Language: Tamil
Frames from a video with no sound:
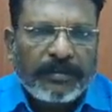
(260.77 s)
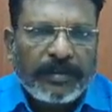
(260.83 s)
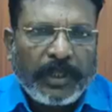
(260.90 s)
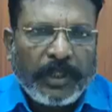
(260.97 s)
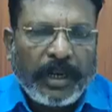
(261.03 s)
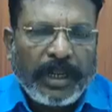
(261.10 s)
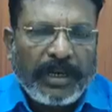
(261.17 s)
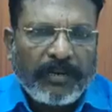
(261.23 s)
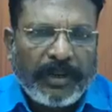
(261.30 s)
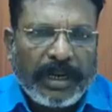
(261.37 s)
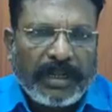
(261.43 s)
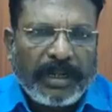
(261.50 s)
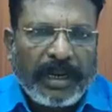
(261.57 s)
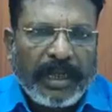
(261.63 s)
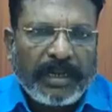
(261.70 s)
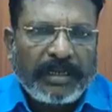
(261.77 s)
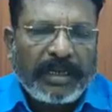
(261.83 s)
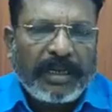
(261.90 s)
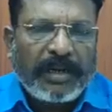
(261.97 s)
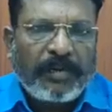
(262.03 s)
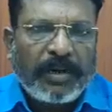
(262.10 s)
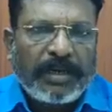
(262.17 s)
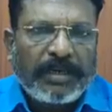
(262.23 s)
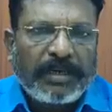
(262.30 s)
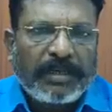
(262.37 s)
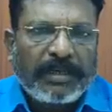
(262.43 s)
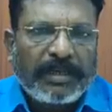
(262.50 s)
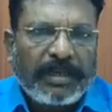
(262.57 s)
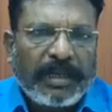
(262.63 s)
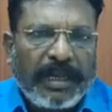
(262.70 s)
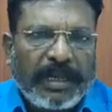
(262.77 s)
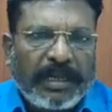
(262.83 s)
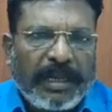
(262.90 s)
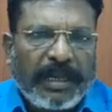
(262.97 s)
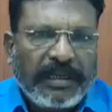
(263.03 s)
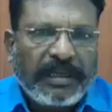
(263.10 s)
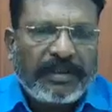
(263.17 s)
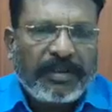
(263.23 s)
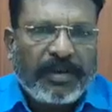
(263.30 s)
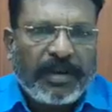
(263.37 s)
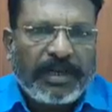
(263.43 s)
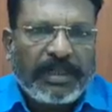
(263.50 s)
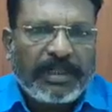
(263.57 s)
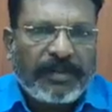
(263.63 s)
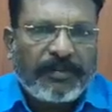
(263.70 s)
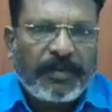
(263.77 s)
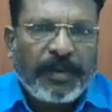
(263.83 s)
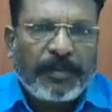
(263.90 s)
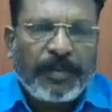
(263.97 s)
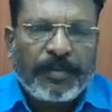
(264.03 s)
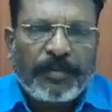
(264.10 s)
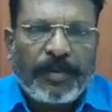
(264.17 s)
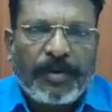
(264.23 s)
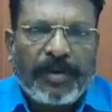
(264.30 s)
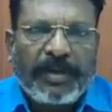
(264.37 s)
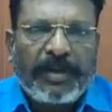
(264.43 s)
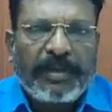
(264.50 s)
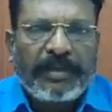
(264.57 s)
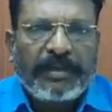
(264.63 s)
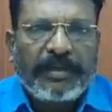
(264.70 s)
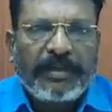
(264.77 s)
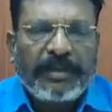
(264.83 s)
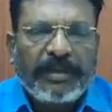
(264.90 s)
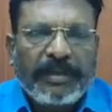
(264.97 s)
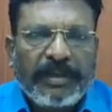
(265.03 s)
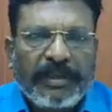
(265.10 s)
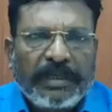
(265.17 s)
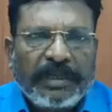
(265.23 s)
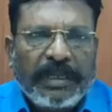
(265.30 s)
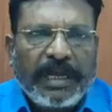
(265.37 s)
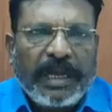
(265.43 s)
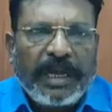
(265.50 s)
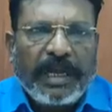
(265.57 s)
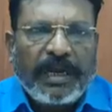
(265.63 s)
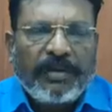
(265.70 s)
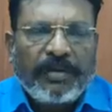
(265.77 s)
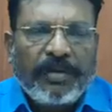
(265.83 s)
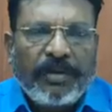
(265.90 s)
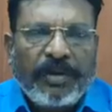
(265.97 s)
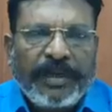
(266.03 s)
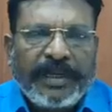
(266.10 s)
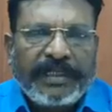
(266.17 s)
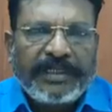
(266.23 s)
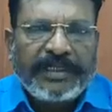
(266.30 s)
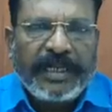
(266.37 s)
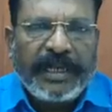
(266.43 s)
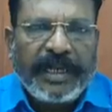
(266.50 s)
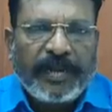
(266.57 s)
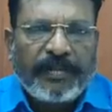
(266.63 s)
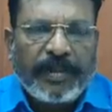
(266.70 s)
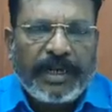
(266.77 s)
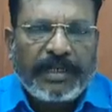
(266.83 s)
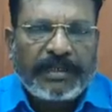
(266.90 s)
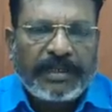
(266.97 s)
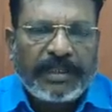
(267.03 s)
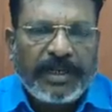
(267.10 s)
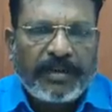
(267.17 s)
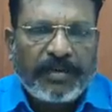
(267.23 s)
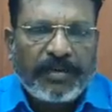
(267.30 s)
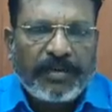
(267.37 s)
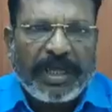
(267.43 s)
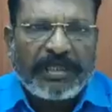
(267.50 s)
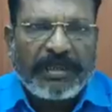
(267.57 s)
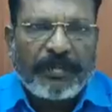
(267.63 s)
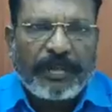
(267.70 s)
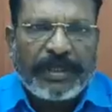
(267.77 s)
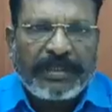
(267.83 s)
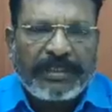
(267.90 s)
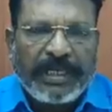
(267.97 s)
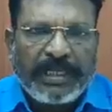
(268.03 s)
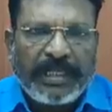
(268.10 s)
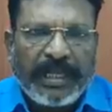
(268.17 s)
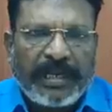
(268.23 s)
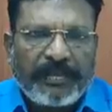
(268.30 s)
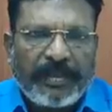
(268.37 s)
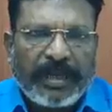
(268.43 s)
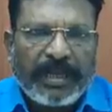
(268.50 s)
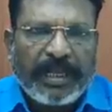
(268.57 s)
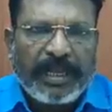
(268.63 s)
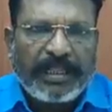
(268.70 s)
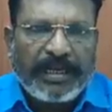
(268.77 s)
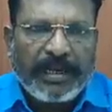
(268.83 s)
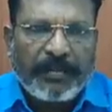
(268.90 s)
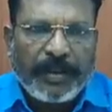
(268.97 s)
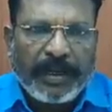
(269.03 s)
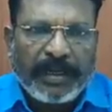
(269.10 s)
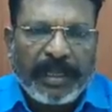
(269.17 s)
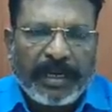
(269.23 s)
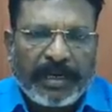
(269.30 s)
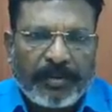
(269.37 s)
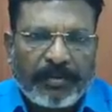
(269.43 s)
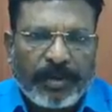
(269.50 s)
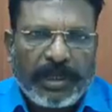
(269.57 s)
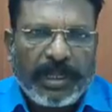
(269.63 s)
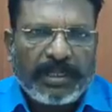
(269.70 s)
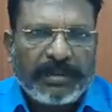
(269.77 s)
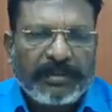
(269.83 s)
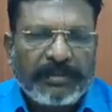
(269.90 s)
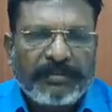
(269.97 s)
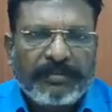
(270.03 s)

மதுரைக்கு வருகிறேன் என்றவுடன் ஆங்காங்கே தோழர்கள் தம் விருப்பம் போல் ஆளுக்கு ஒரு நிகழ்ச்சியை ஏற்பாடு செய்யக்கூடாது அப்படி செய்தாலும் என்னால் அதிலே பங்கேற்க முடியாது